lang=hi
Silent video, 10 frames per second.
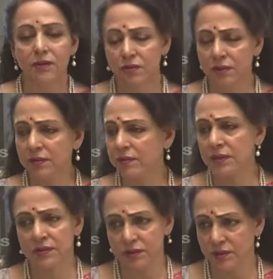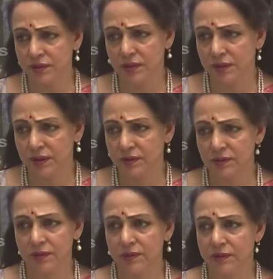सी चुनौती इज ए चुनौती
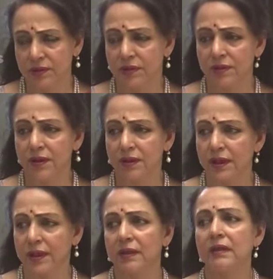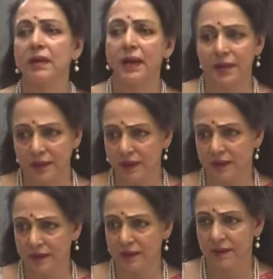यू शुड नॉट टेक इट
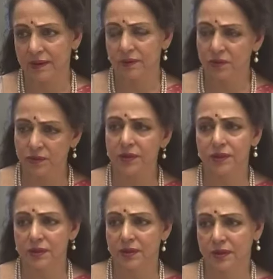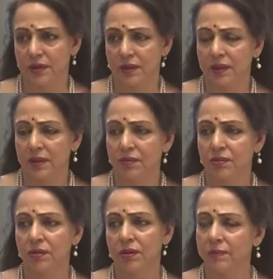लाइटली जो भी चीज़ है
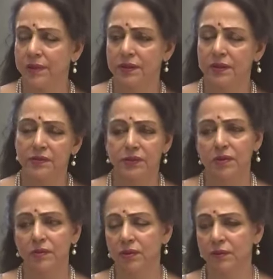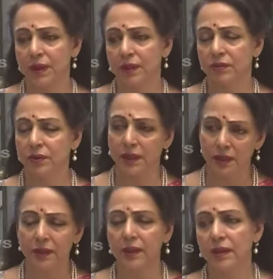तो अपनी तरफ से हम लोग मेहनत तो
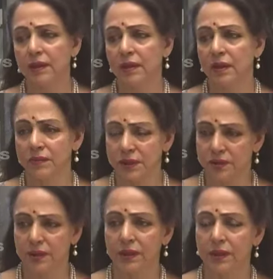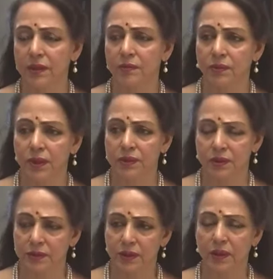करेंगे हम जीतने के लिए पूरा
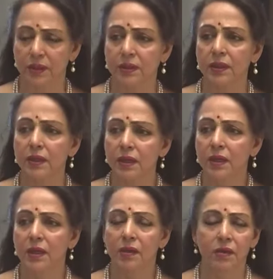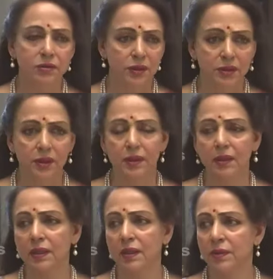क्षमता रखते हैं और जीतने
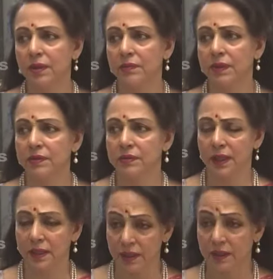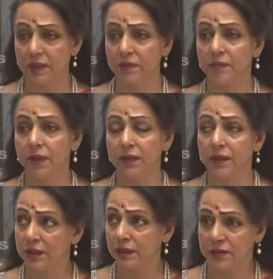के लिए हमारे पास कहने के लिए भी
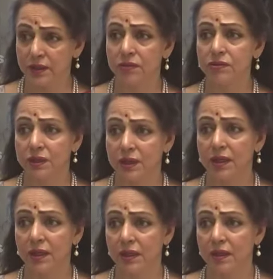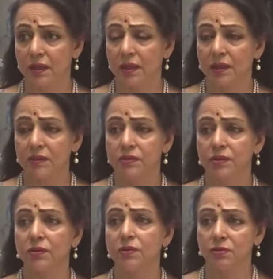बात है कि इतना कुछ किया है
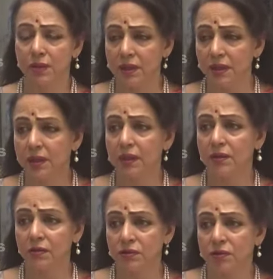जो कुछ भी नहीं किया था